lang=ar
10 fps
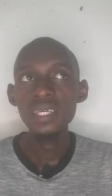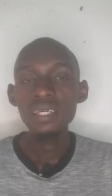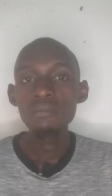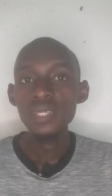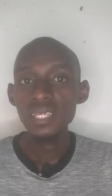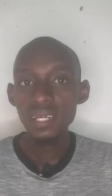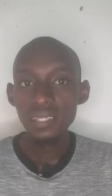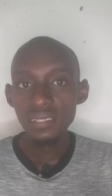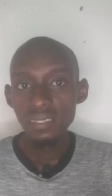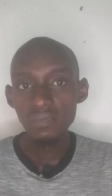
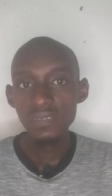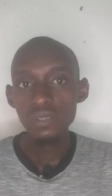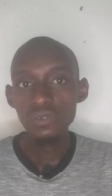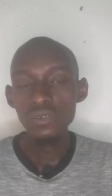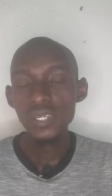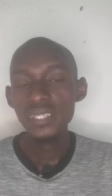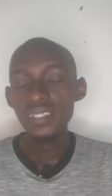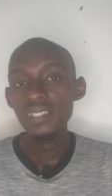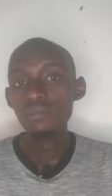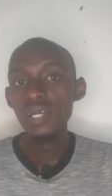بتخلي الطفل انه هو
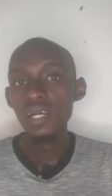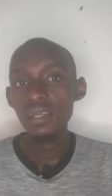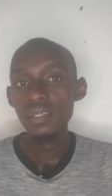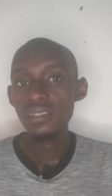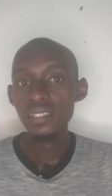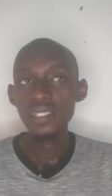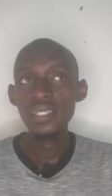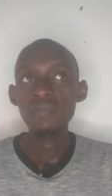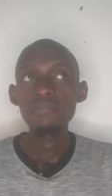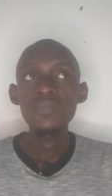يكتسب مهارات تانية
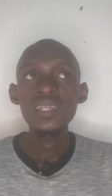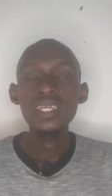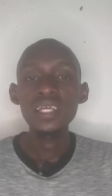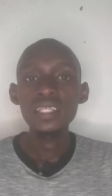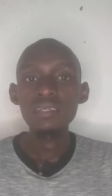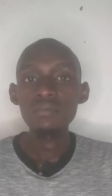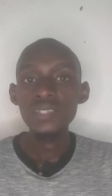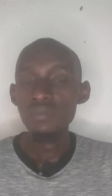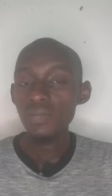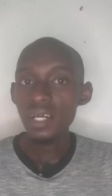يعني
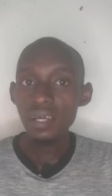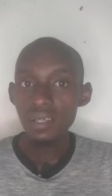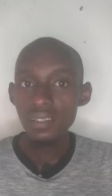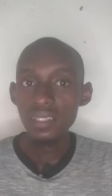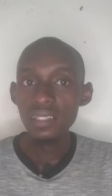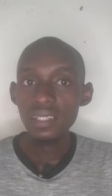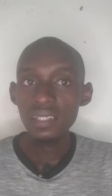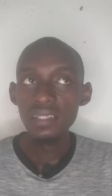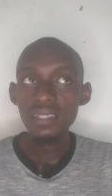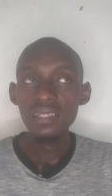زي مهارات ال
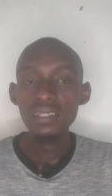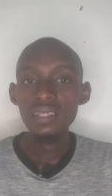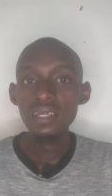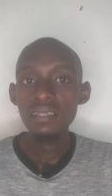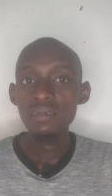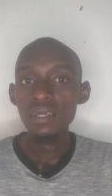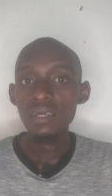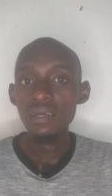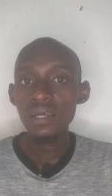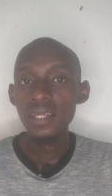الـ الـ الـ
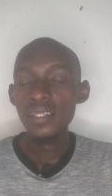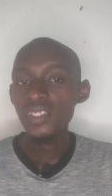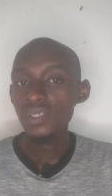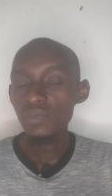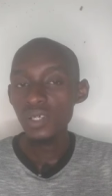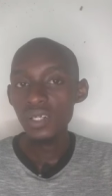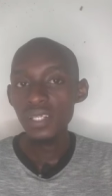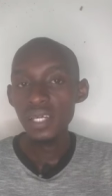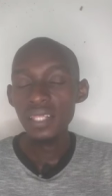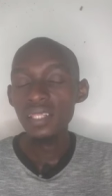الاستمرار
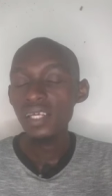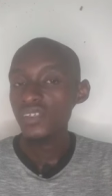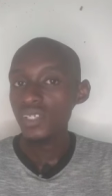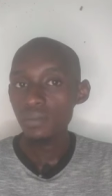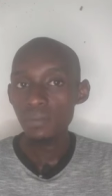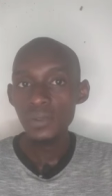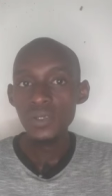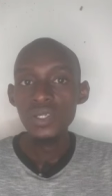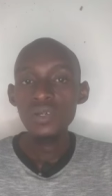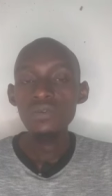الصبر
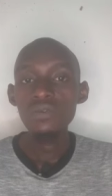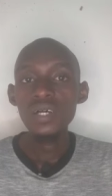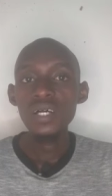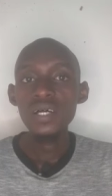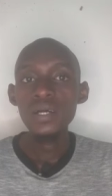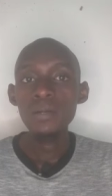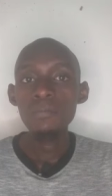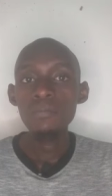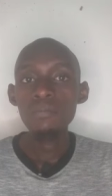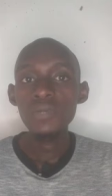
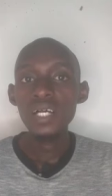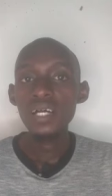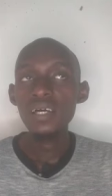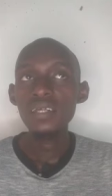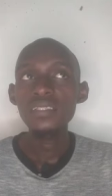ومهاره